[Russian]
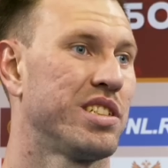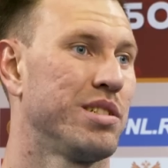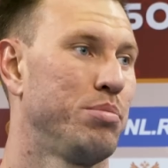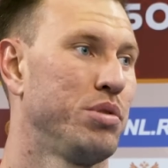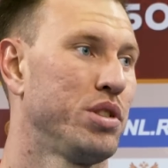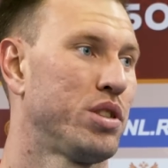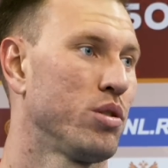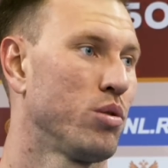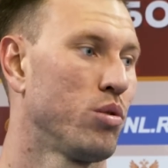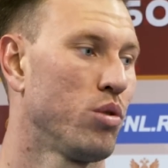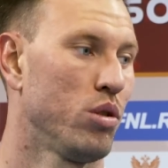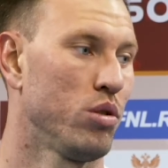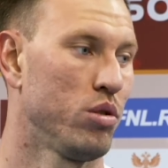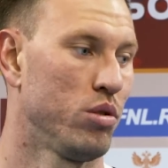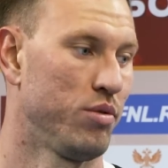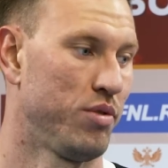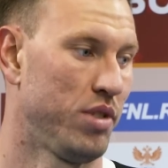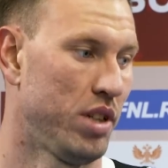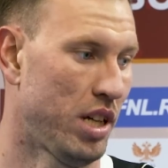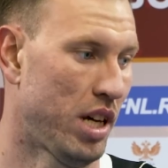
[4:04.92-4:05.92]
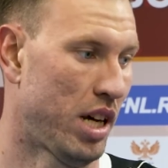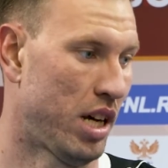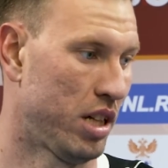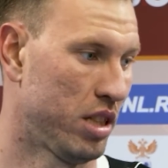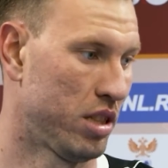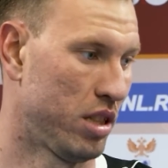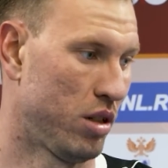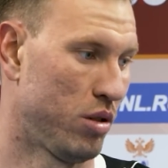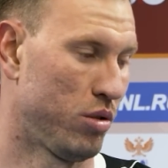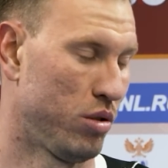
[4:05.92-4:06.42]
забитый гол, он
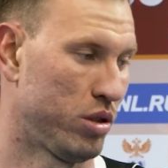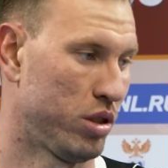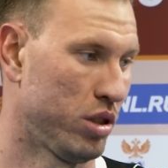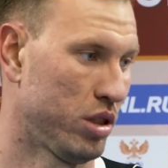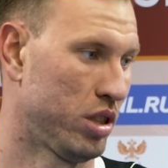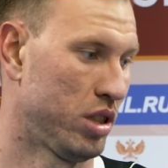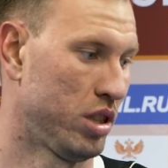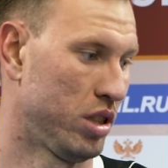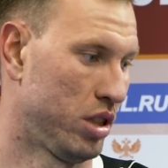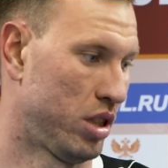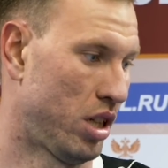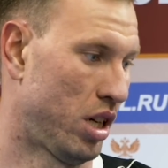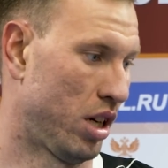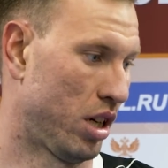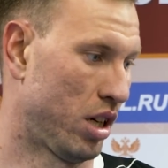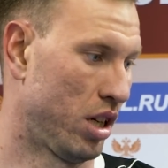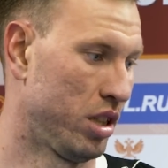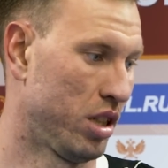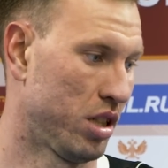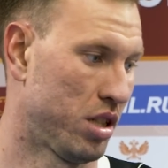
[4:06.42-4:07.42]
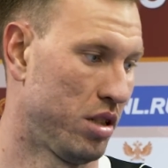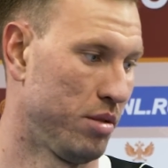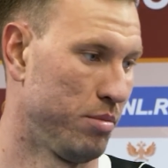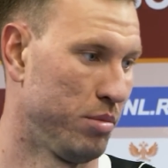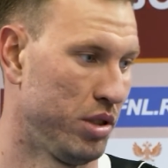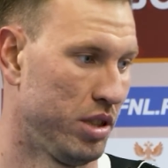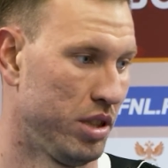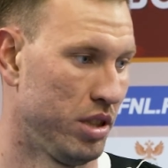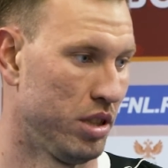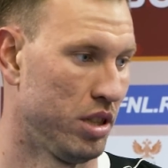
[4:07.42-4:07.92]
влияет на ход игры. Да, конечно,
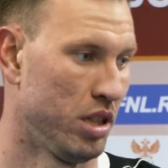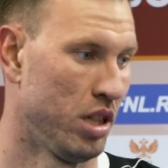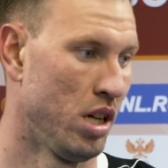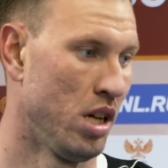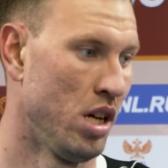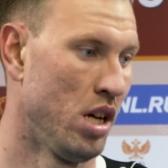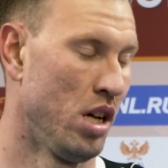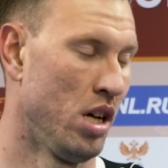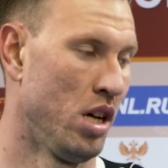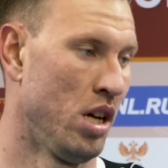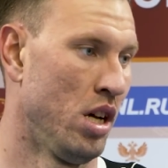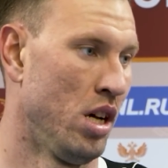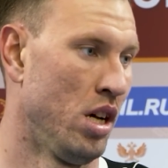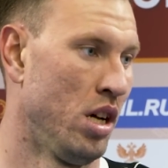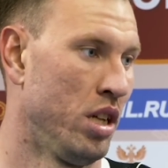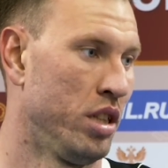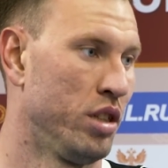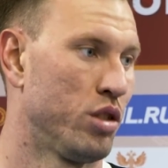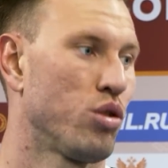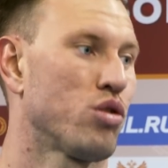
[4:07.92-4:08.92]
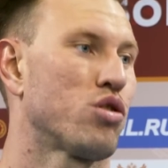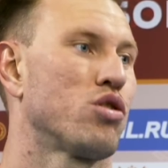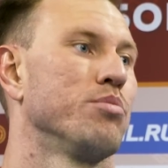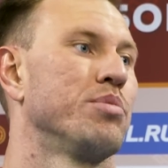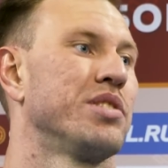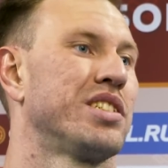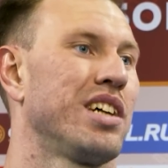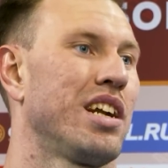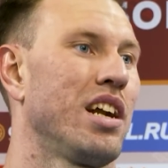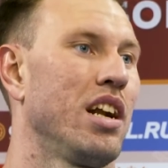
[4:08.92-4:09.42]
мы не то
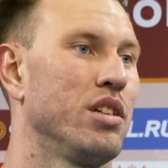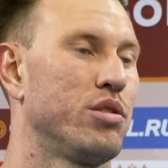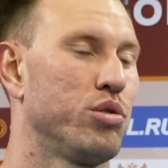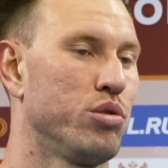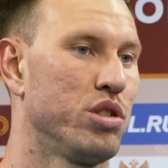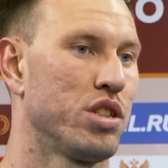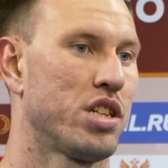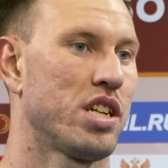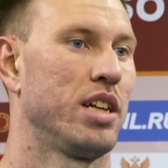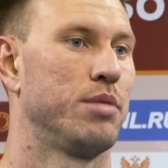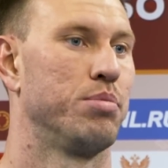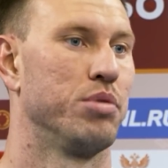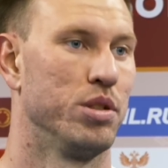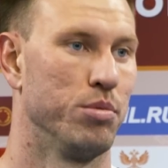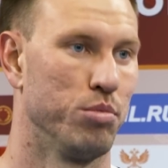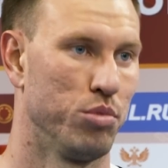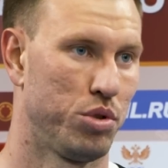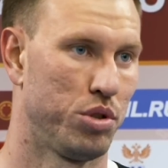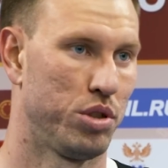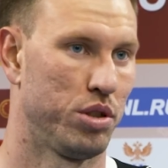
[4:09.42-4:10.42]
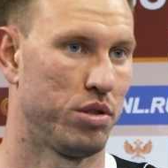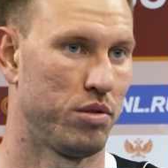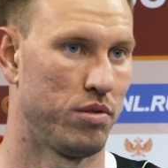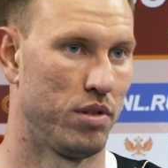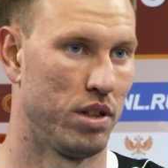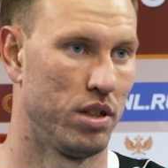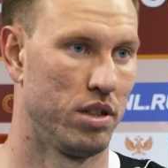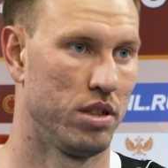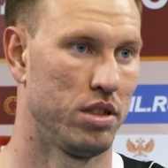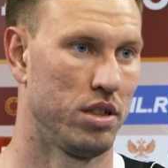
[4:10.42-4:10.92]
чтобы старались удержать
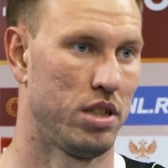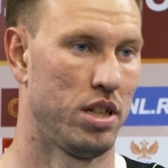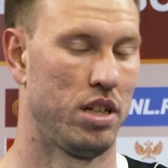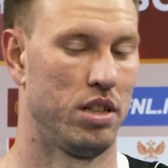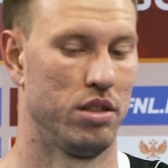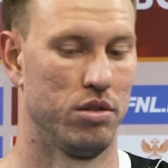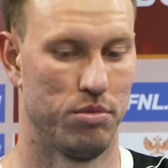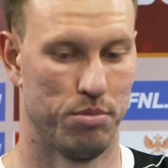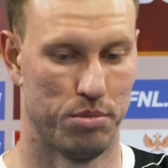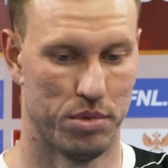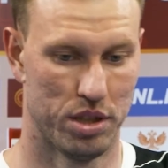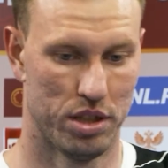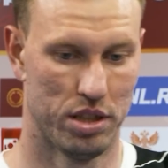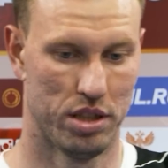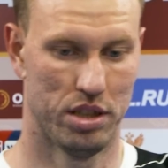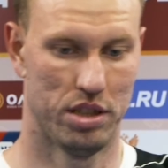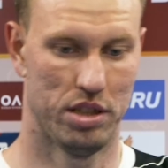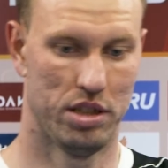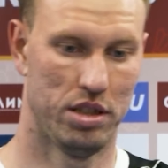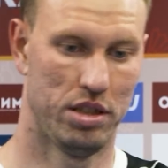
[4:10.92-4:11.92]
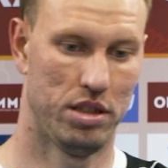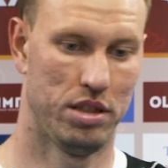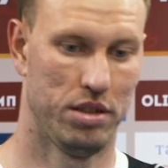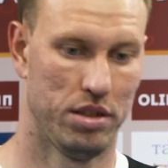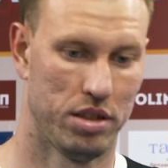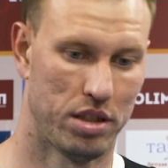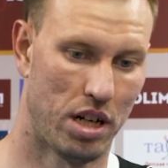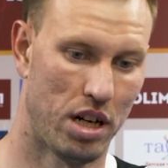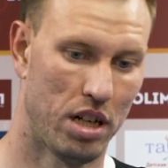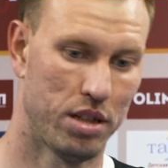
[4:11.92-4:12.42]
преимущество, да, мы
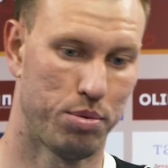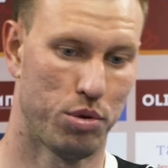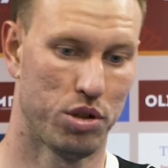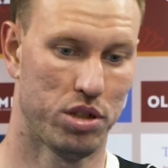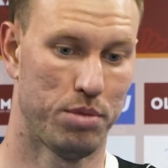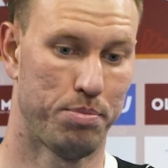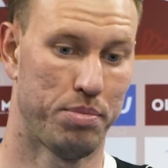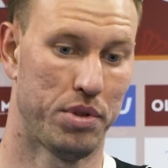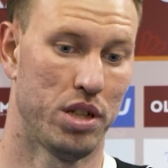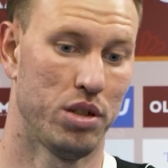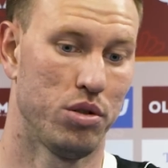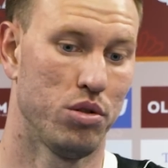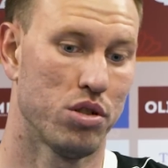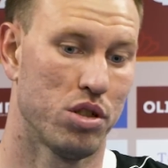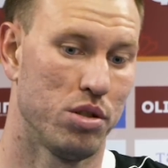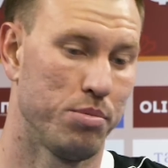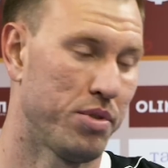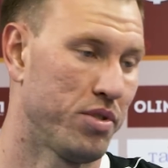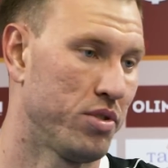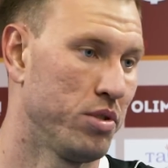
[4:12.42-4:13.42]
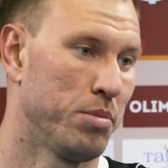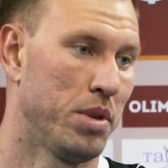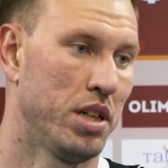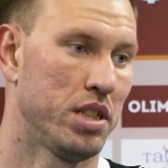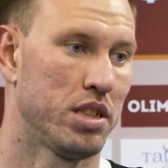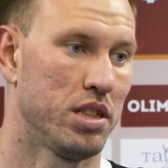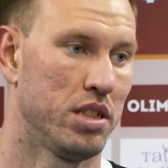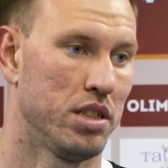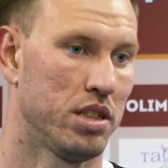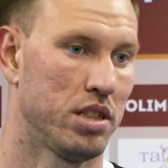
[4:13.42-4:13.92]
старались просто понадежнее,
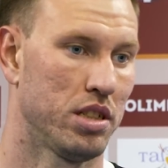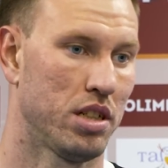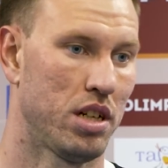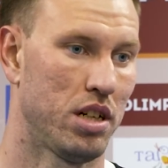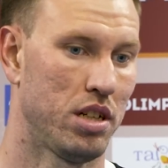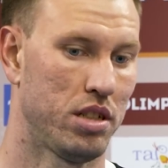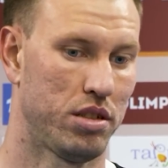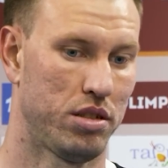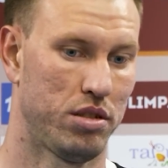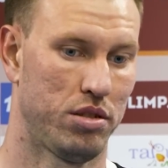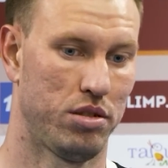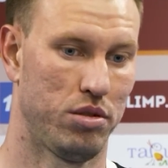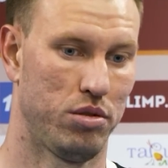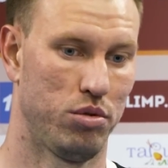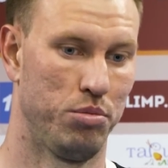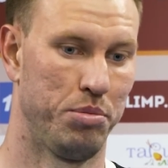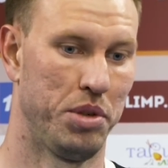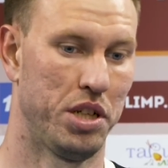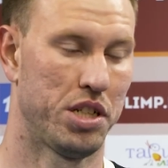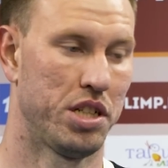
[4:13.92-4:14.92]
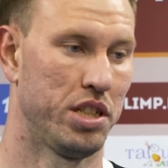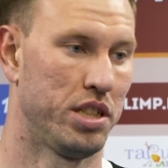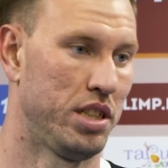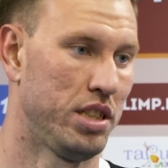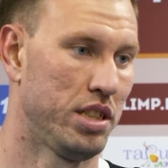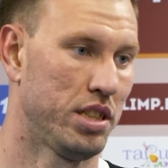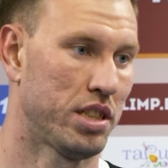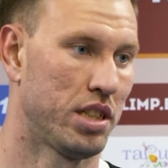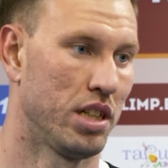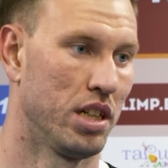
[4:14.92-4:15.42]
повнимательнее сыграть, уменьшить
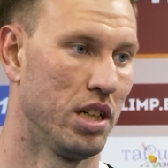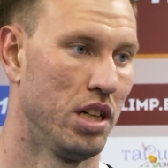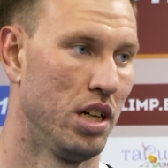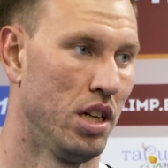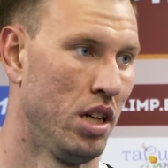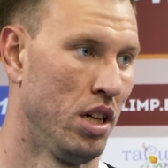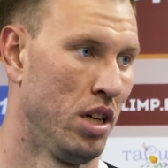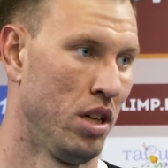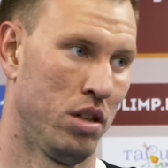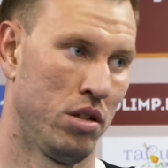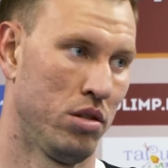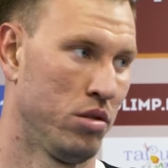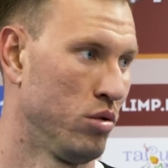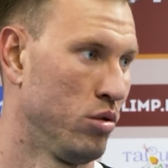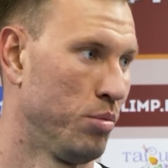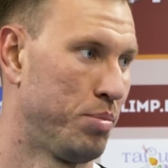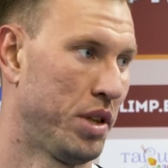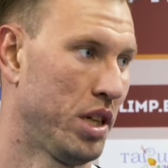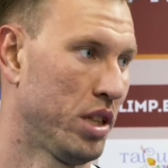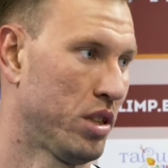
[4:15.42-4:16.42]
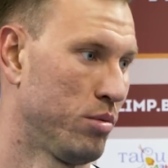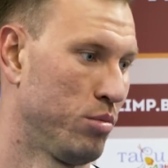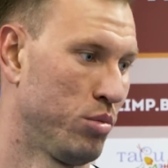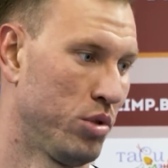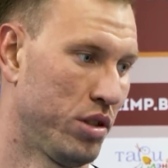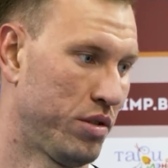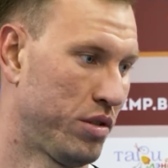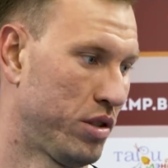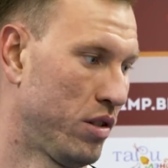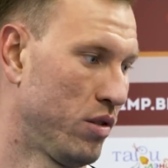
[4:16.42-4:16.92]
риски. Но при этом у
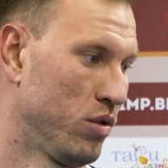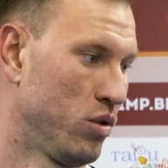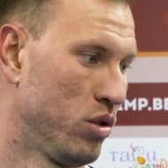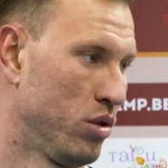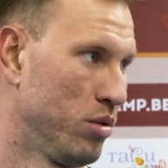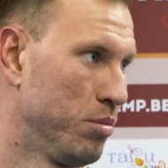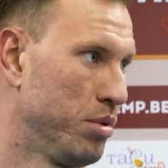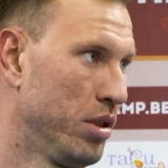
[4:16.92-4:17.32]
нас все равно